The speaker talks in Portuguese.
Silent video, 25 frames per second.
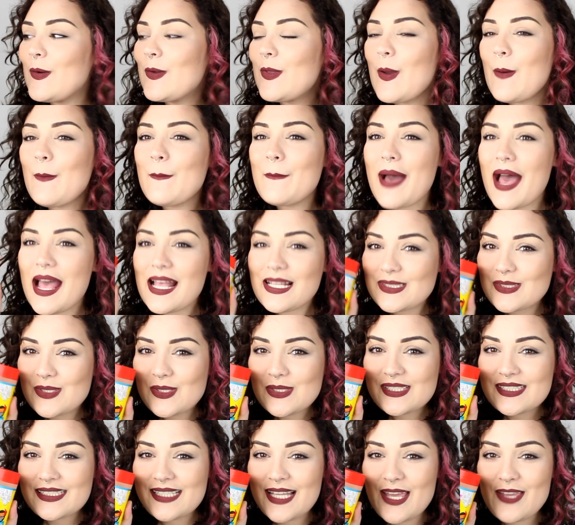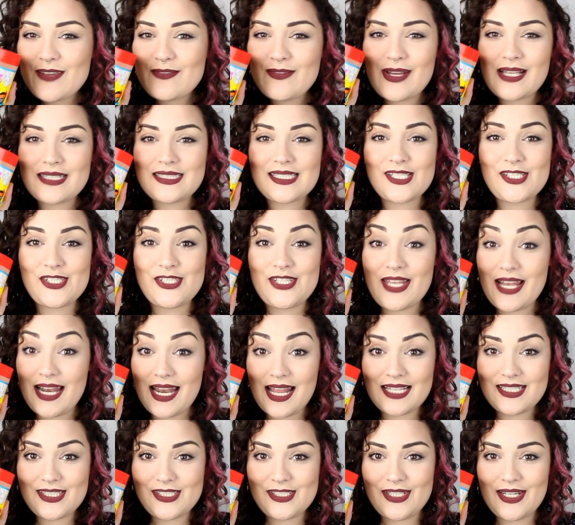o que eu mais gostei foi essa
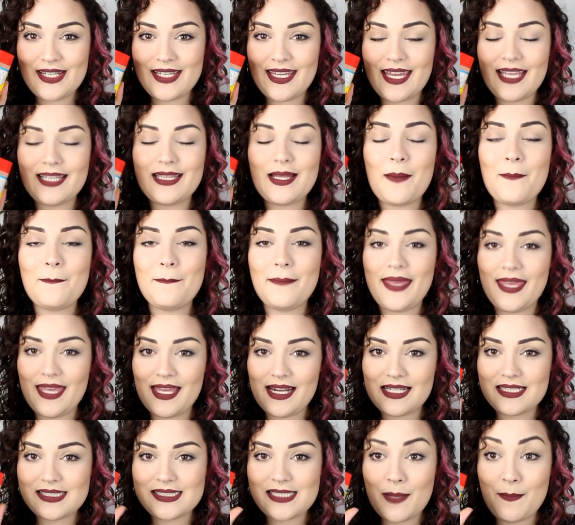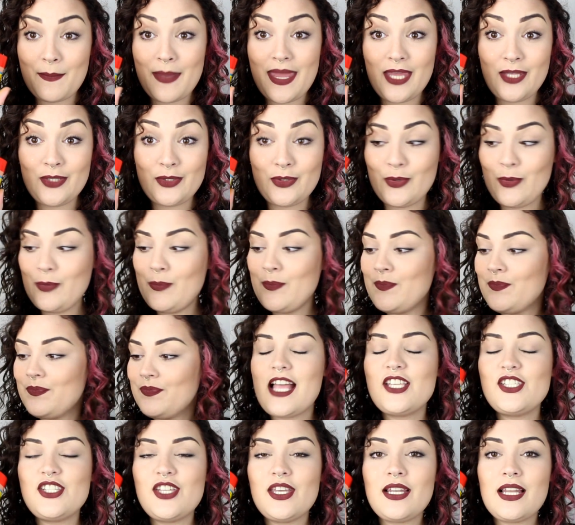gelatina aqui, que também é lançamento.
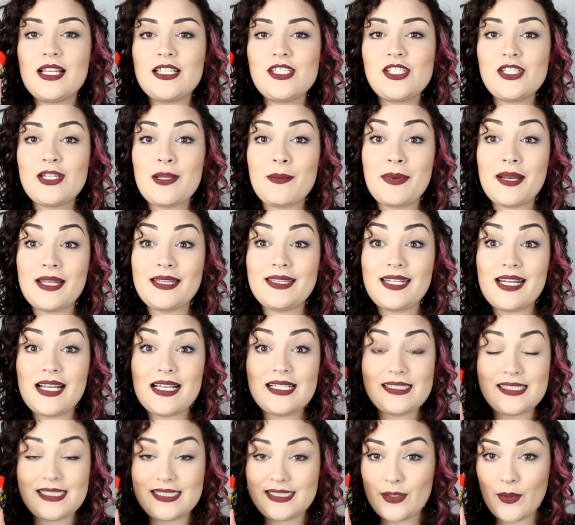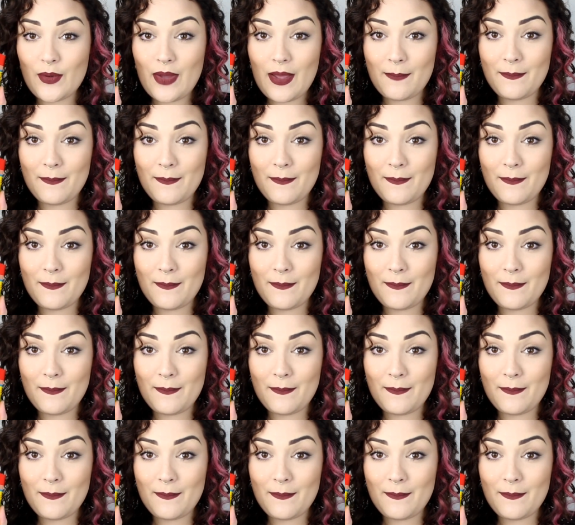É a gelatina para transição